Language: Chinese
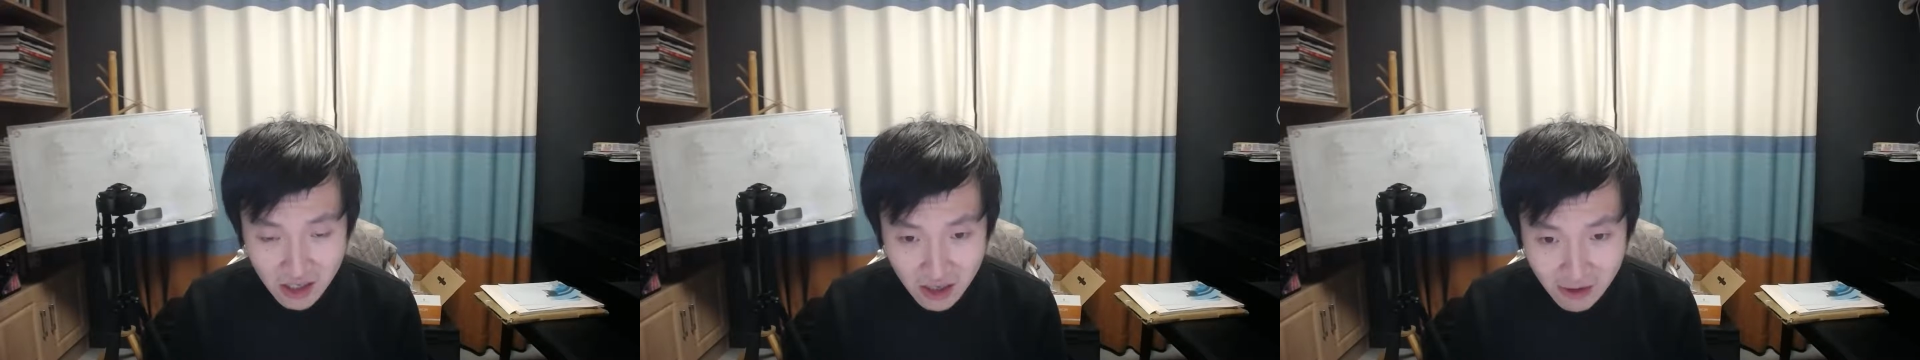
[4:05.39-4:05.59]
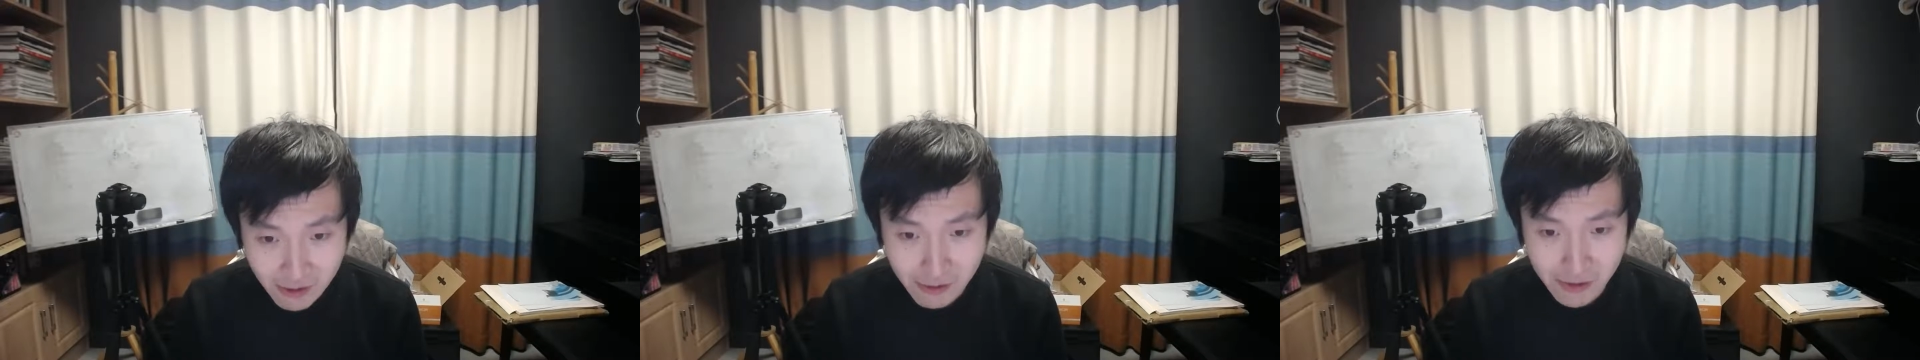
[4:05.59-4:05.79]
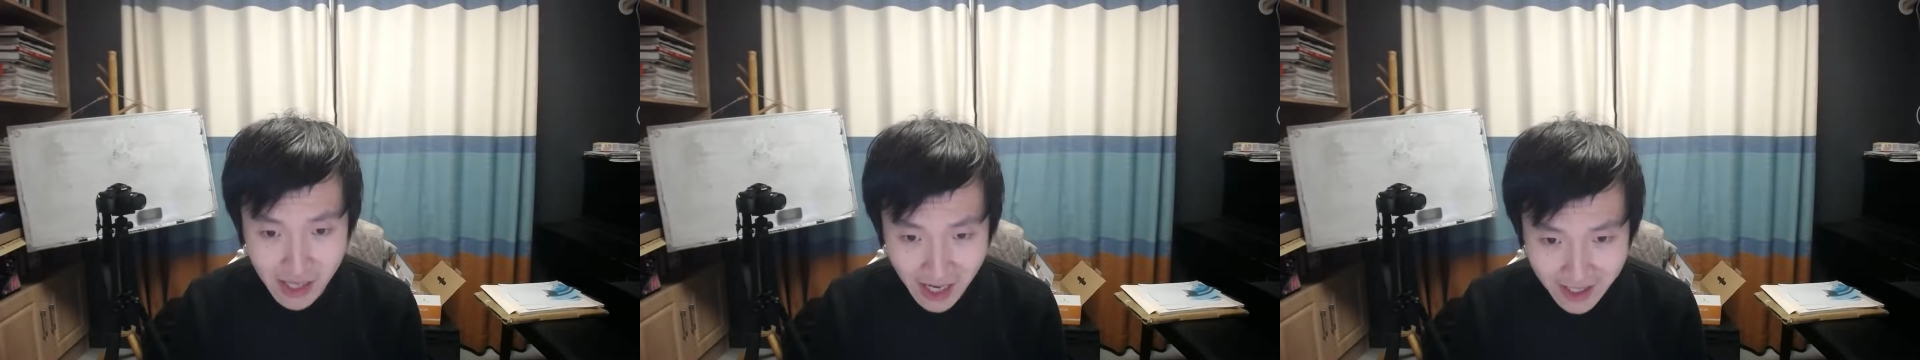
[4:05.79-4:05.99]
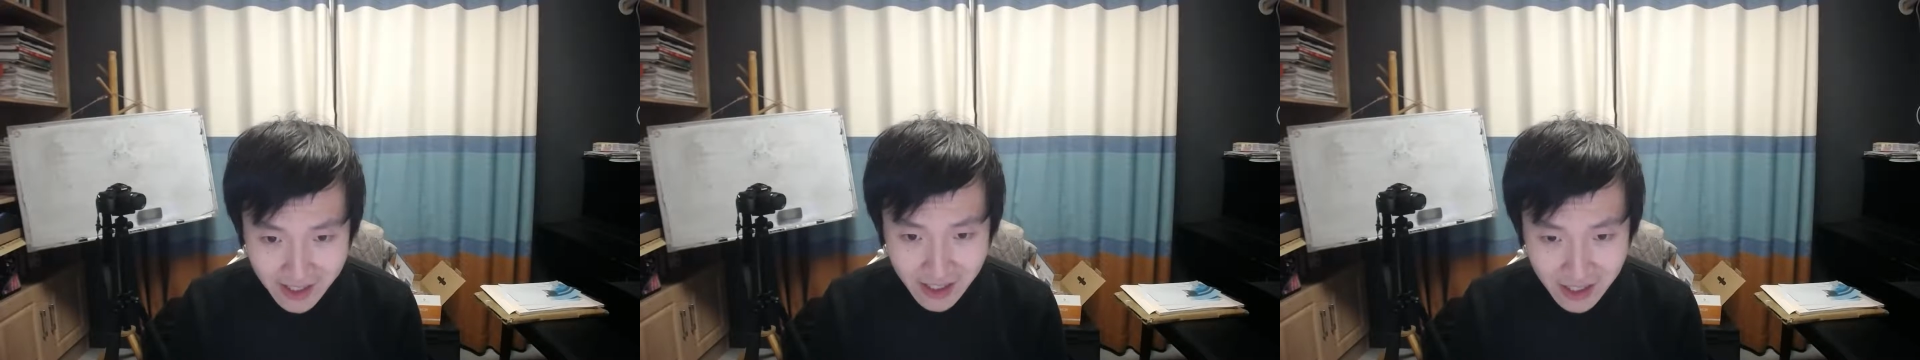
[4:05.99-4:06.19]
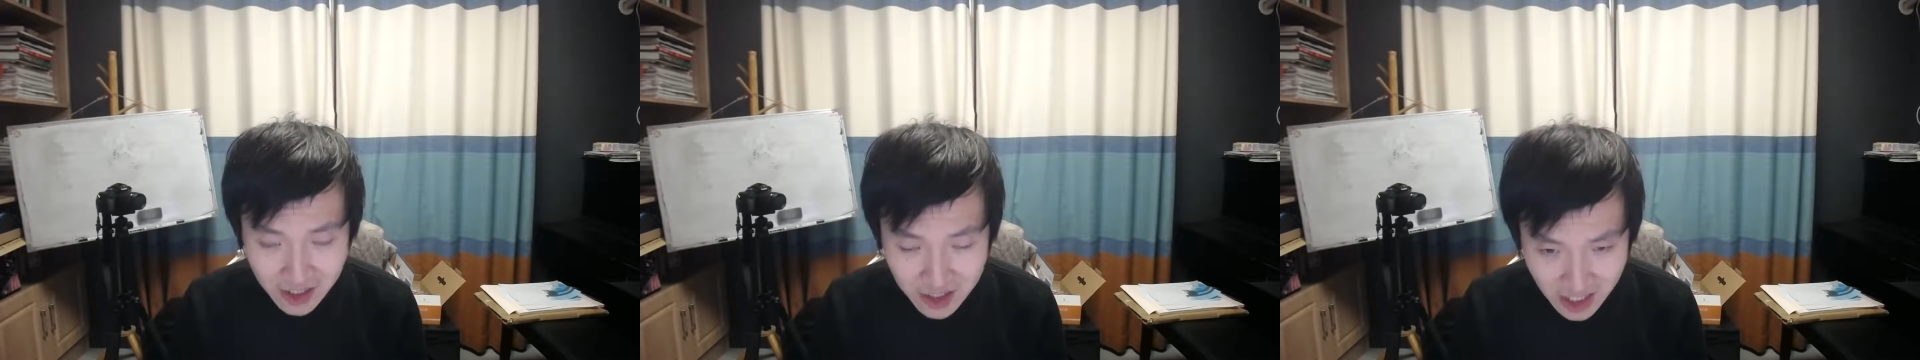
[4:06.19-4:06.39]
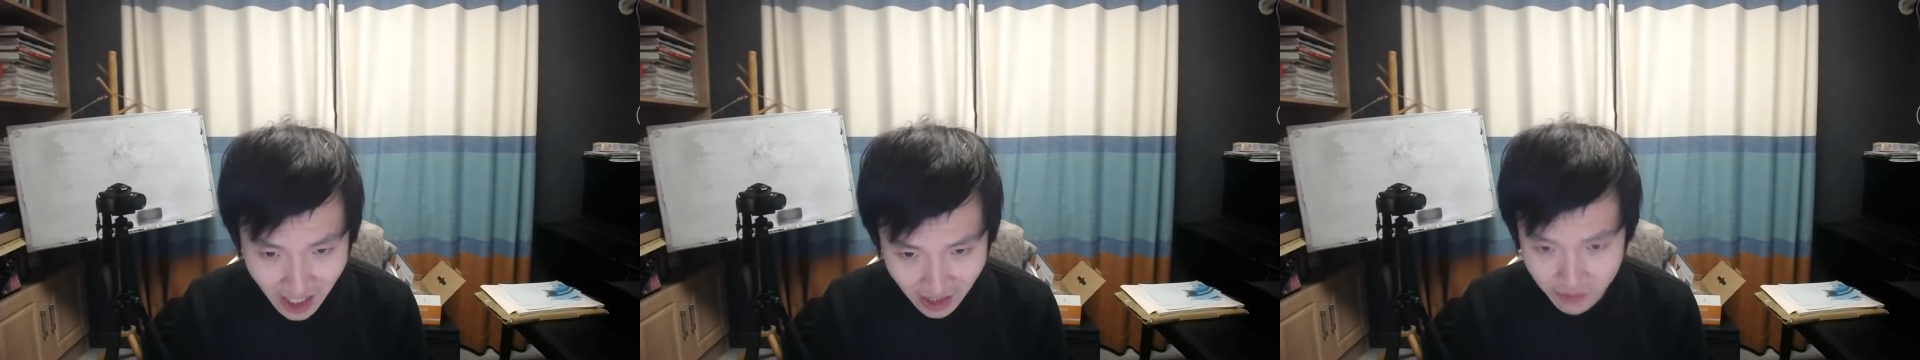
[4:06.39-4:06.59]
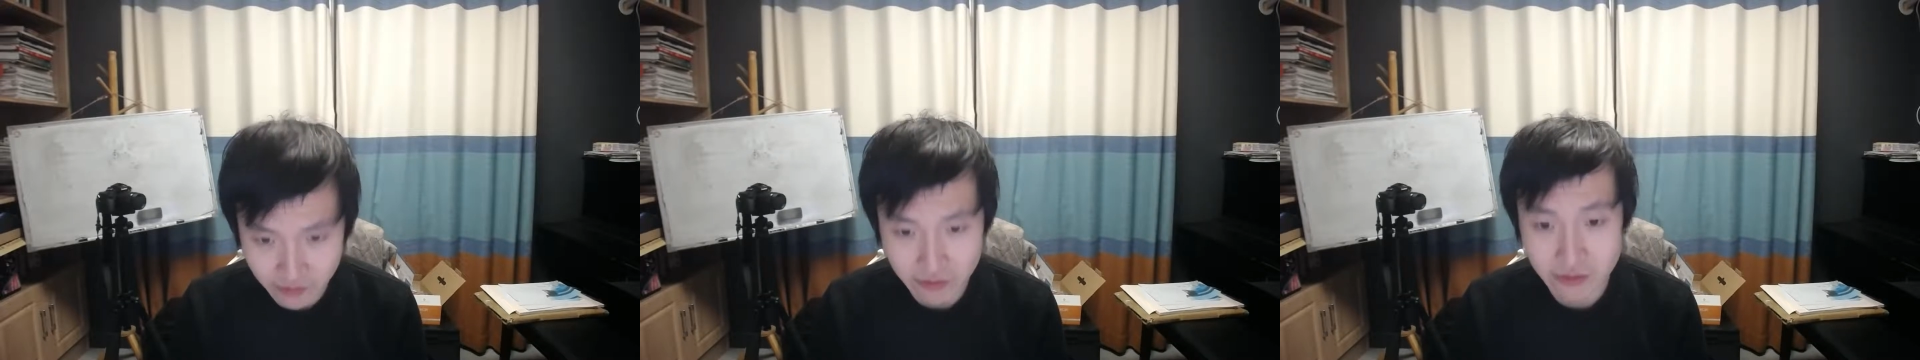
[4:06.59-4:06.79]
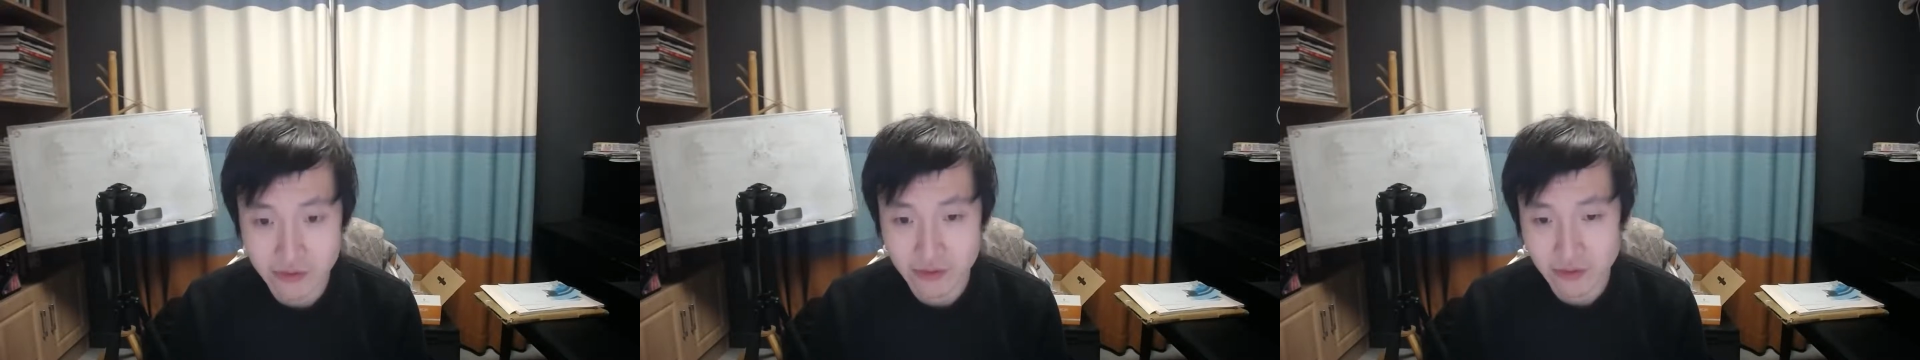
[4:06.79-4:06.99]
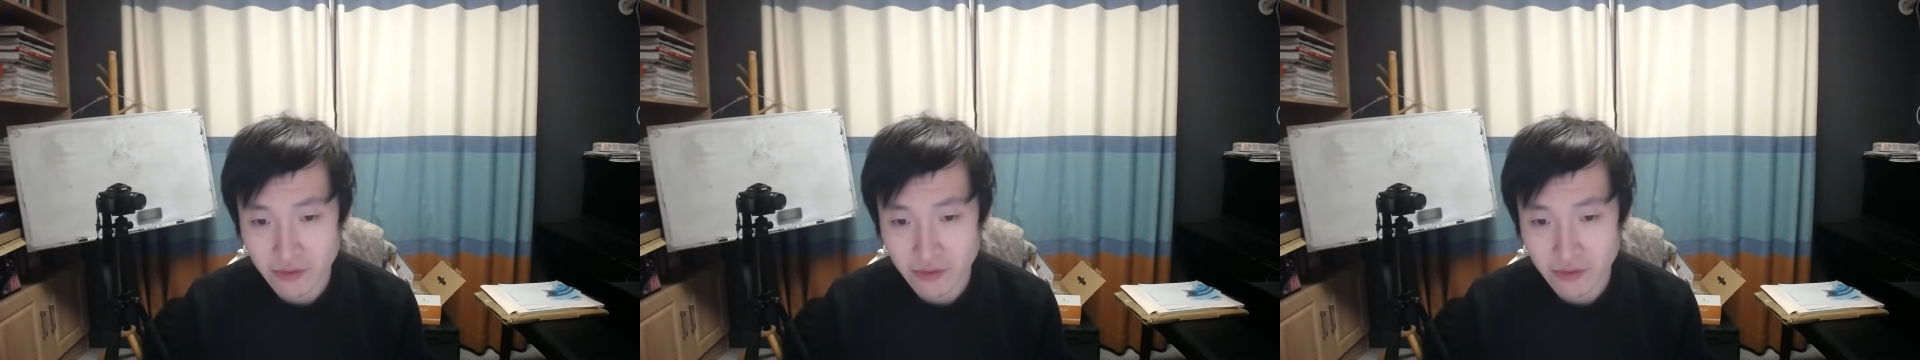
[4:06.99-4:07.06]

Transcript: 偶然的一个产物。